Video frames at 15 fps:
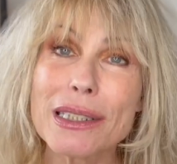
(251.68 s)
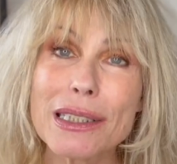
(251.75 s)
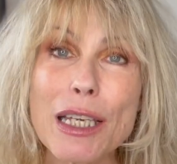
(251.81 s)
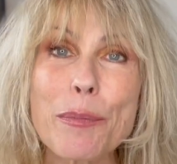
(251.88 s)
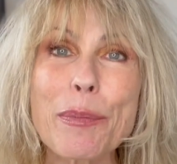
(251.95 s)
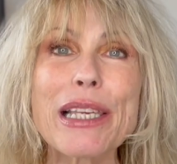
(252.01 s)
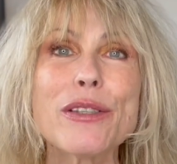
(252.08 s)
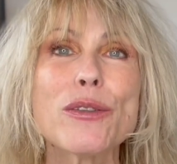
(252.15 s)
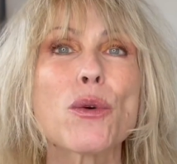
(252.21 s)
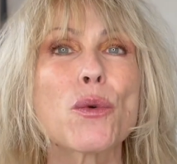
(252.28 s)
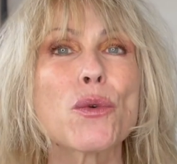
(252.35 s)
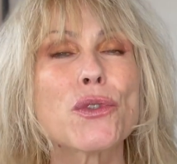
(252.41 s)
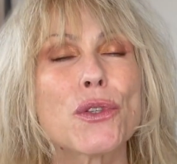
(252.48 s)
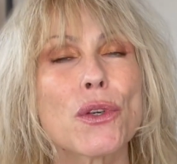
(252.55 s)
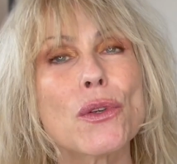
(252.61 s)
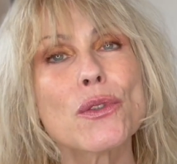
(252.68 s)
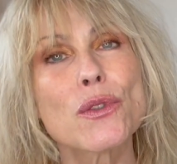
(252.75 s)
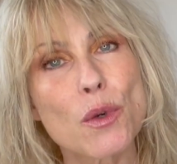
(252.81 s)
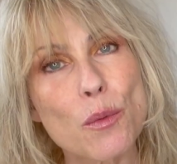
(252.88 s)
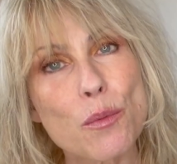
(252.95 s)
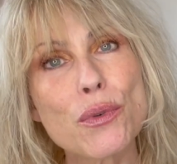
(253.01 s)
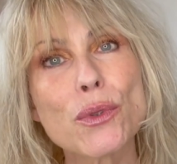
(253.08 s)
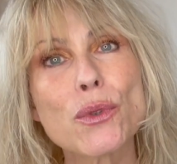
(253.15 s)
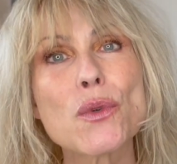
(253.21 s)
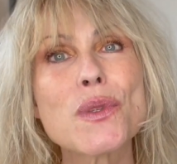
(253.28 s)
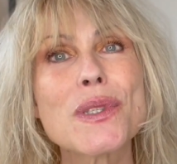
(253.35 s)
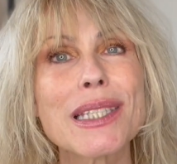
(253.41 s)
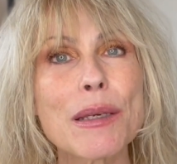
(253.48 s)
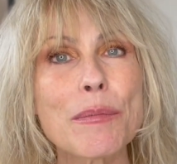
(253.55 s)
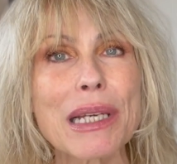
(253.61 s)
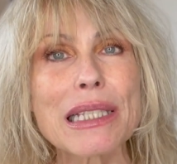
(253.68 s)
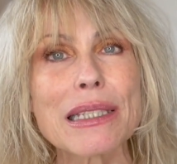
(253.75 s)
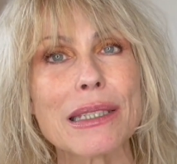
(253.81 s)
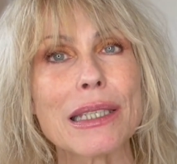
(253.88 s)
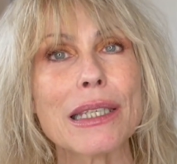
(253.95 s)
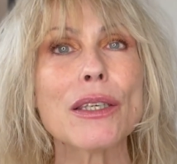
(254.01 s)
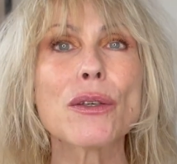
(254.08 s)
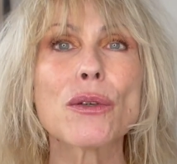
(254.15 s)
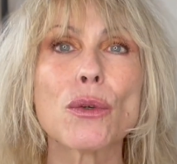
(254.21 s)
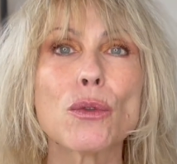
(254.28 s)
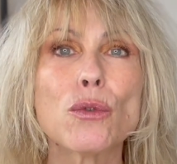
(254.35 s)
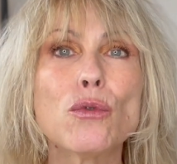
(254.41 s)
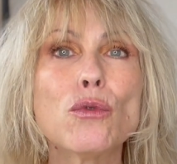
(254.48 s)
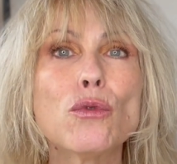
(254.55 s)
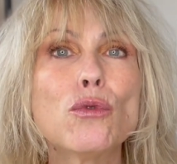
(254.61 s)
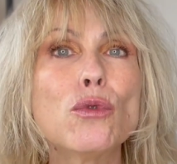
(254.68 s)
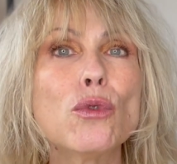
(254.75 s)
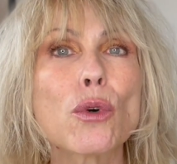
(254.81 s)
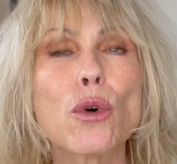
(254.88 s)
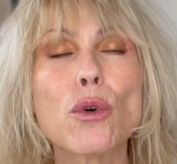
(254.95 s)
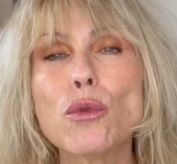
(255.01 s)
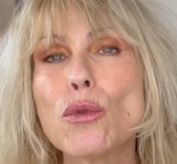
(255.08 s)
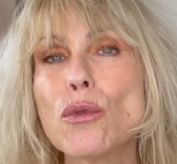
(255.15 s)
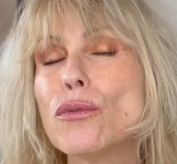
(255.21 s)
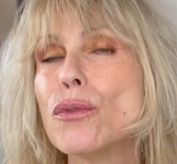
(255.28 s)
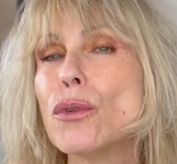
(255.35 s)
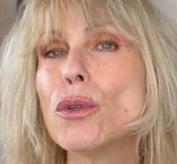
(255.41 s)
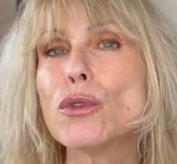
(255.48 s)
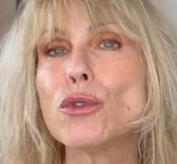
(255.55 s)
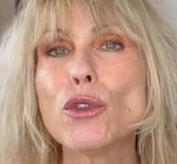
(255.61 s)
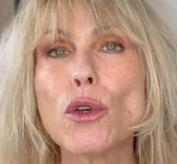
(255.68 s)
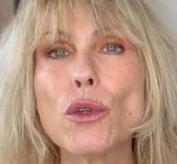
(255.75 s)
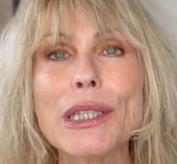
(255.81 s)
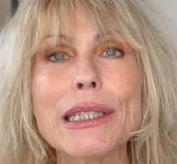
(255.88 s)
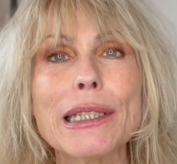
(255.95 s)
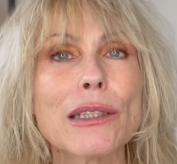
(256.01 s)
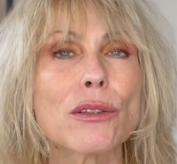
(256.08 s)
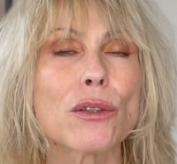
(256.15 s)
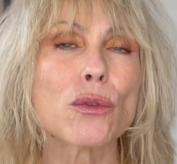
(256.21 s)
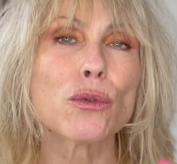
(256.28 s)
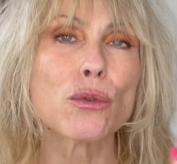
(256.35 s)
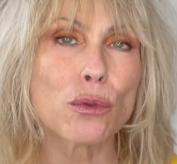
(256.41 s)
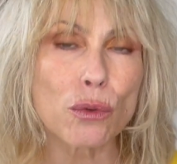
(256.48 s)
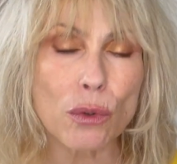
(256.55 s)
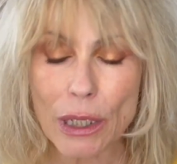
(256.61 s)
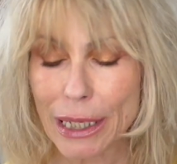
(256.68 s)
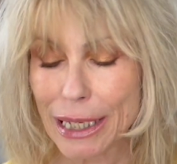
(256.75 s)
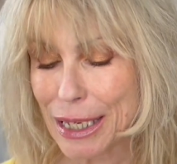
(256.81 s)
des prises de conscience plutôt sympathiques, du renouveau, de l'inattendu,